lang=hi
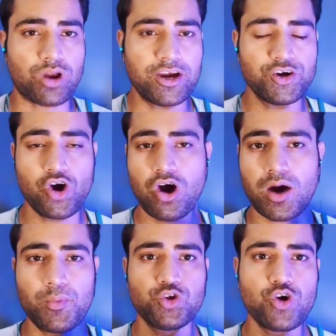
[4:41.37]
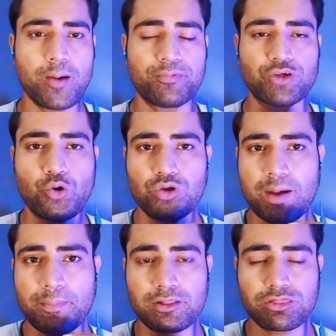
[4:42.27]
राइट तो नाउ अभी जो आप साउंड
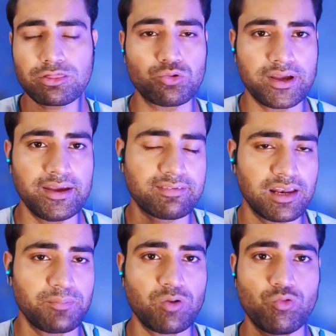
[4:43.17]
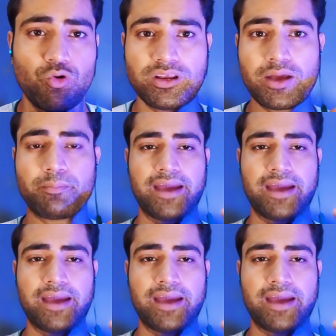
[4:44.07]
यहाँ पर सुन रहे हैं इस क्लिप में वो इनके